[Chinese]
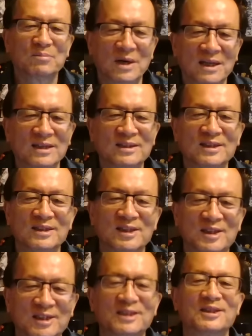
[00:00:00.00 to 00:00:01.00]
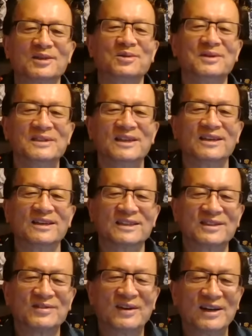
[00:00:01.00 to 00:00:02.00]
把他自己起死回生
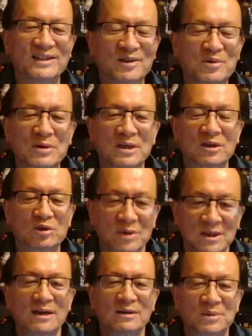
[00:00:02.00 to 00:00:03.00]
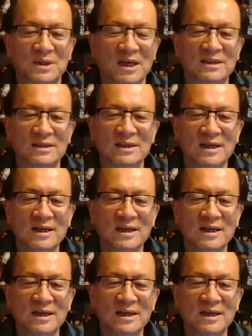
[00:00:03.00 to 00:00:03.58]
了，是吧？这共产党是最大的骗子。